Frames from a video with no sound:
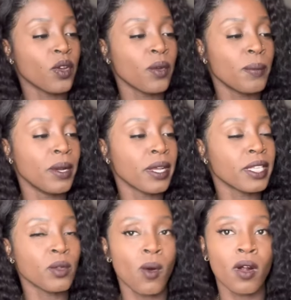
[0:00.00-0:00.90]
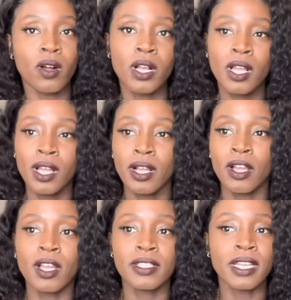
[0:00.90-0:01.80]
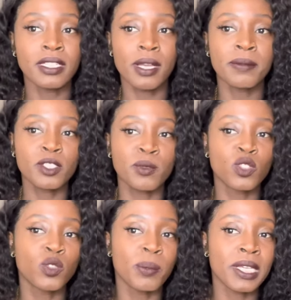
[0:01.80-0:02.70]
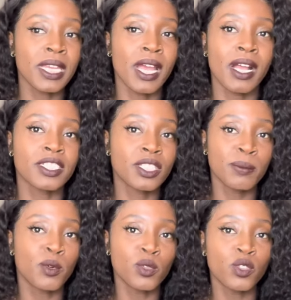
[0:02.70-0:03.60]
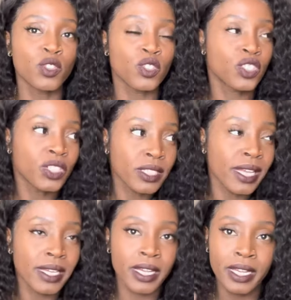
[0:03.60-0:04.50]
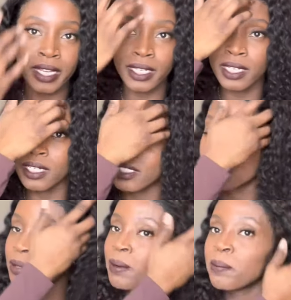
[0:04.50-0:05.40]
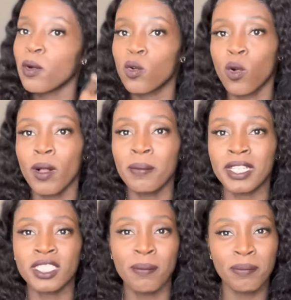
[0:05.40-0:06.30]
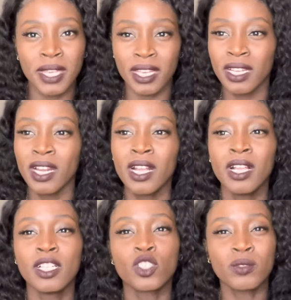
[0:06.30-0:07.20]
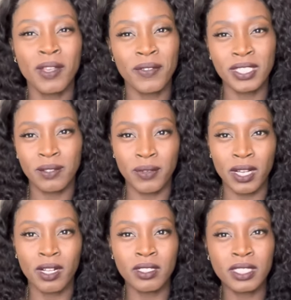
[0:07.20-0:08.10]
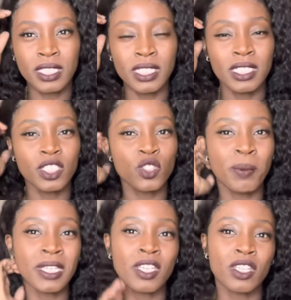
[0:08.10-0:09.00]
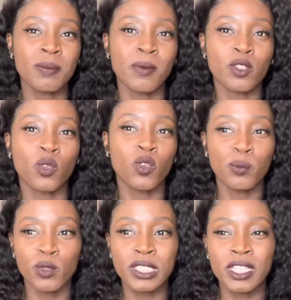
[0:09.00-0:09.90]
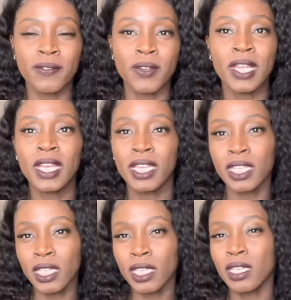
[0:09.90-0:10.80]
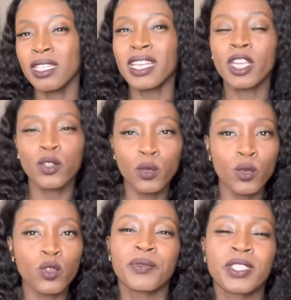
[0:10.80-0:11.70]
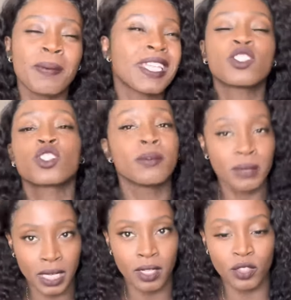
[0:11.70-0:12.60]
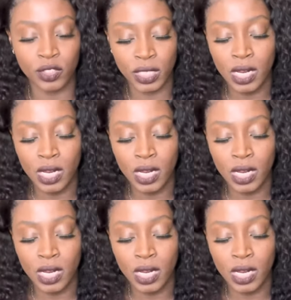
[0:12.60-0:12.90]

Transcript: euh, blanc et noir. Euh, dernièrement, je me suis pris à acheter beaucoup de chandails rayés. Je sais pas pourquoi, mais j'aime bien. Je trouve que ça fait différence et je suis pas quelqu'un qui porte trop de motifs et les rayures, c'est pas quelque chose qui me dérange.